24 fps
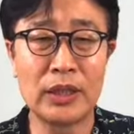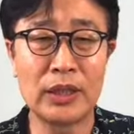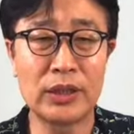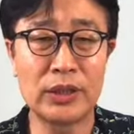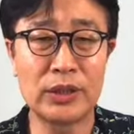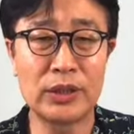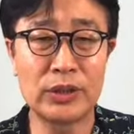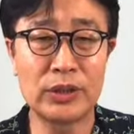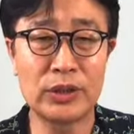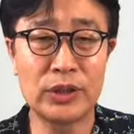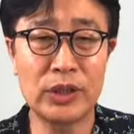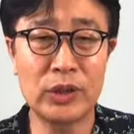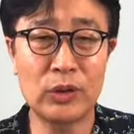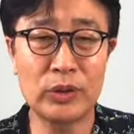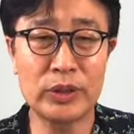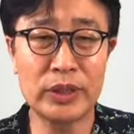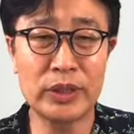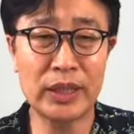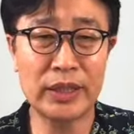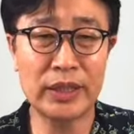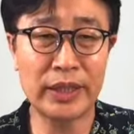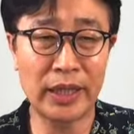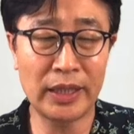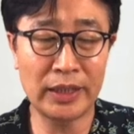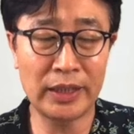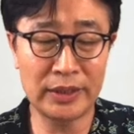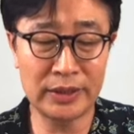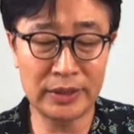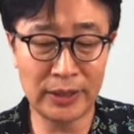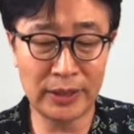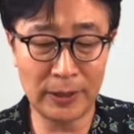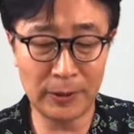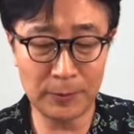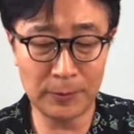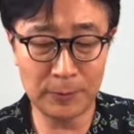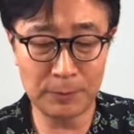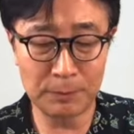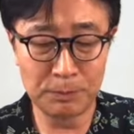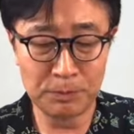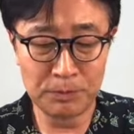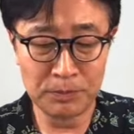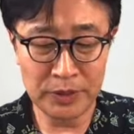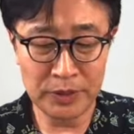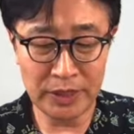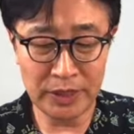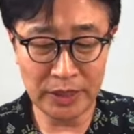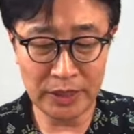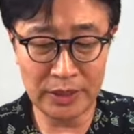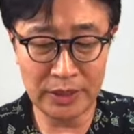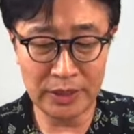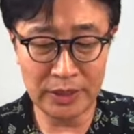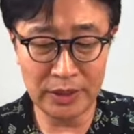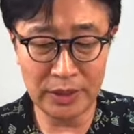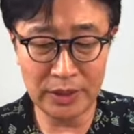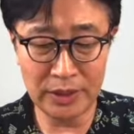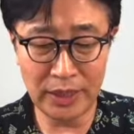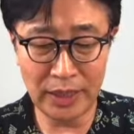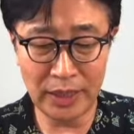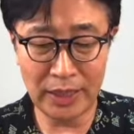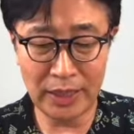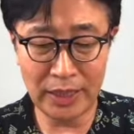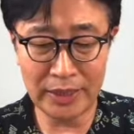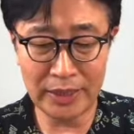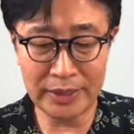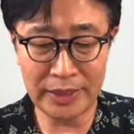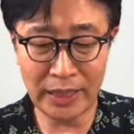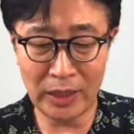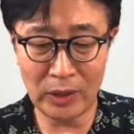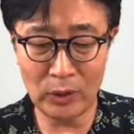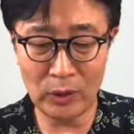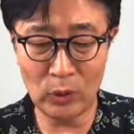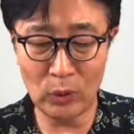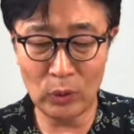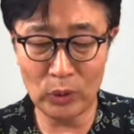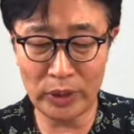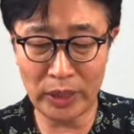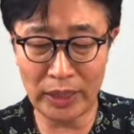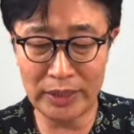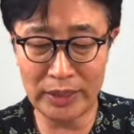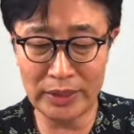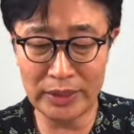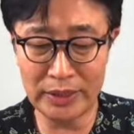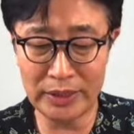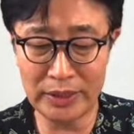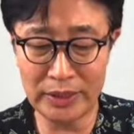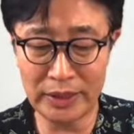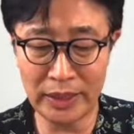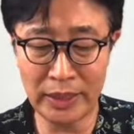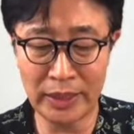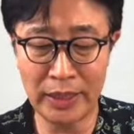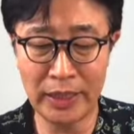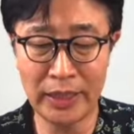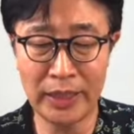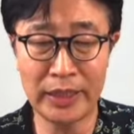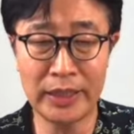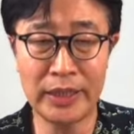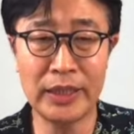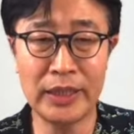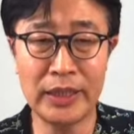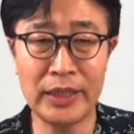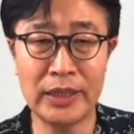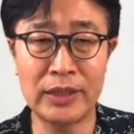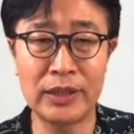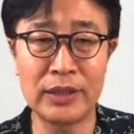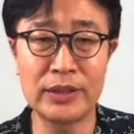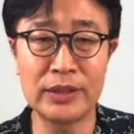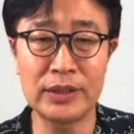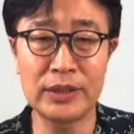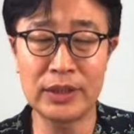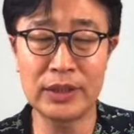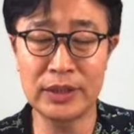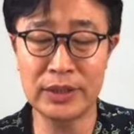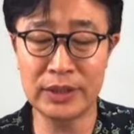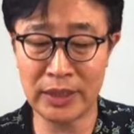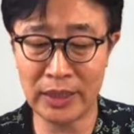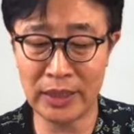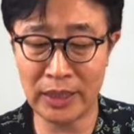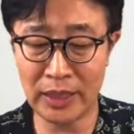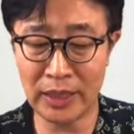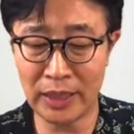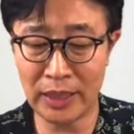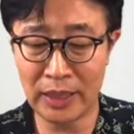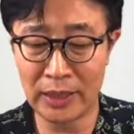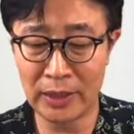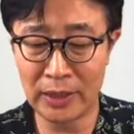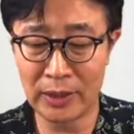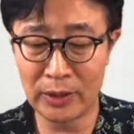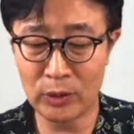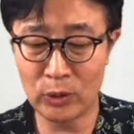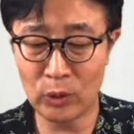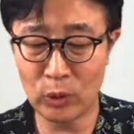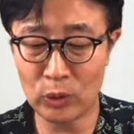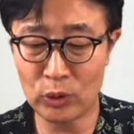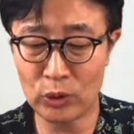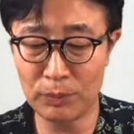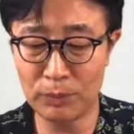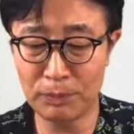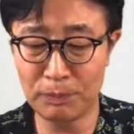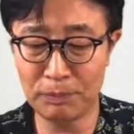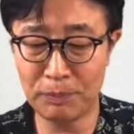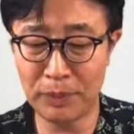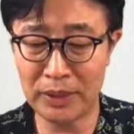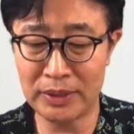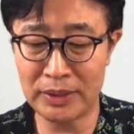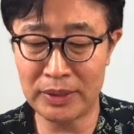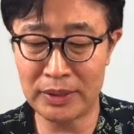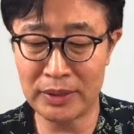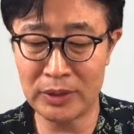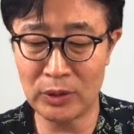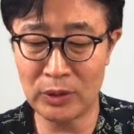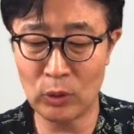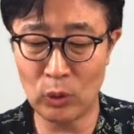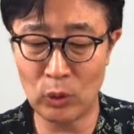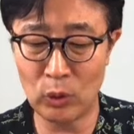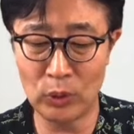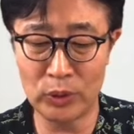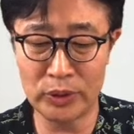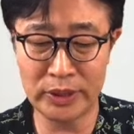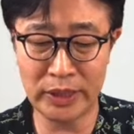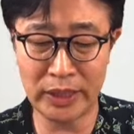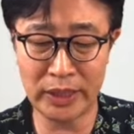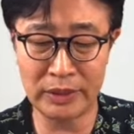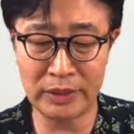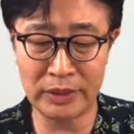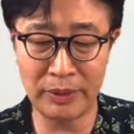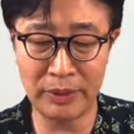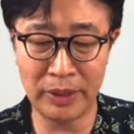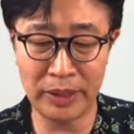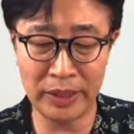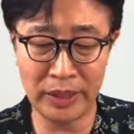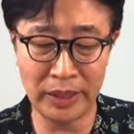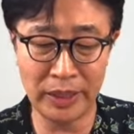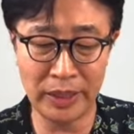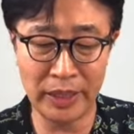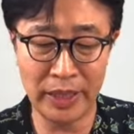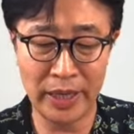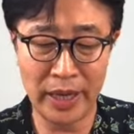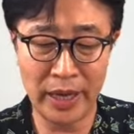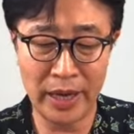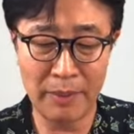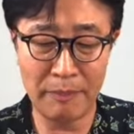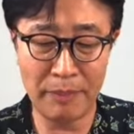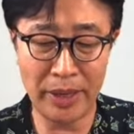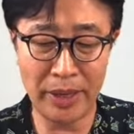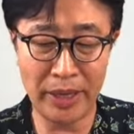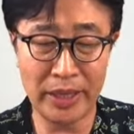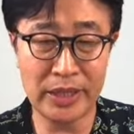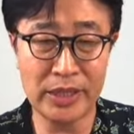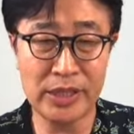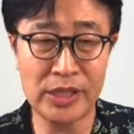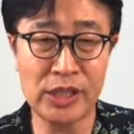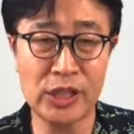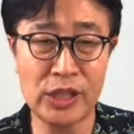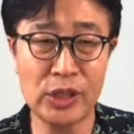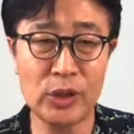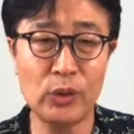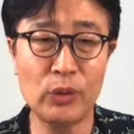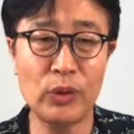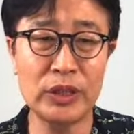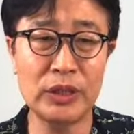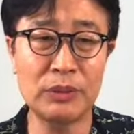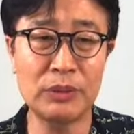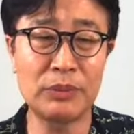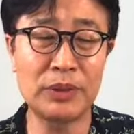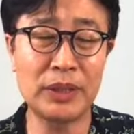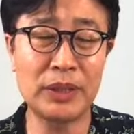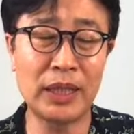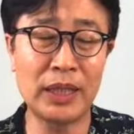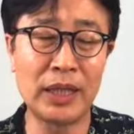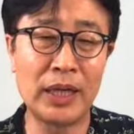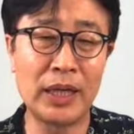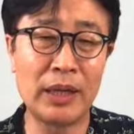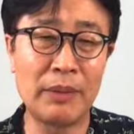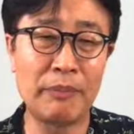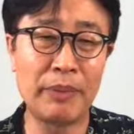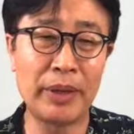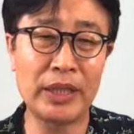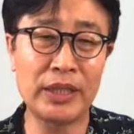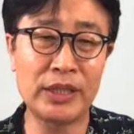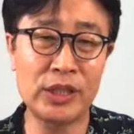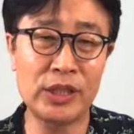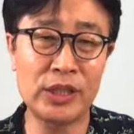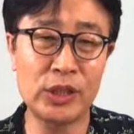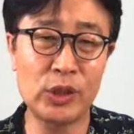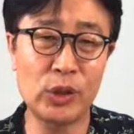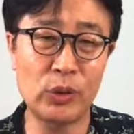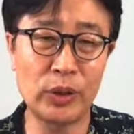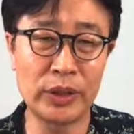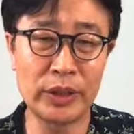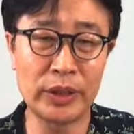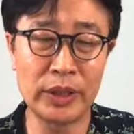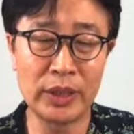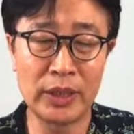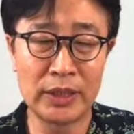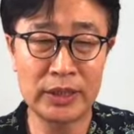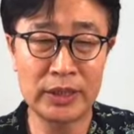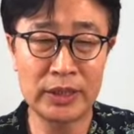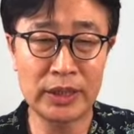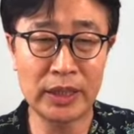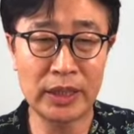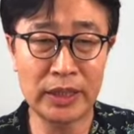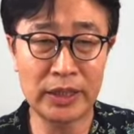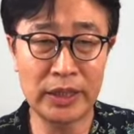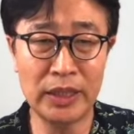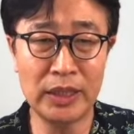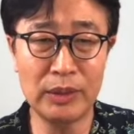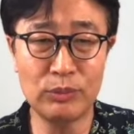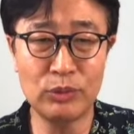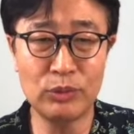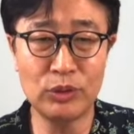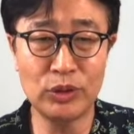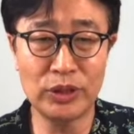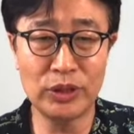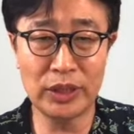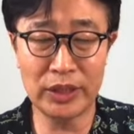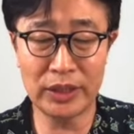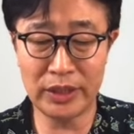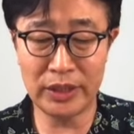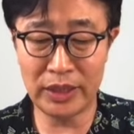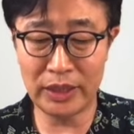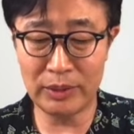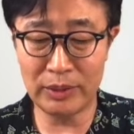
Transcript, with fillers: 그런 시공사가 되겠는데요, 자, 그러나 사고 당시에 이 건설사가 도급받은 공사 금액이 백칠억 원입니다. 백칠억 원. 자, 이 문제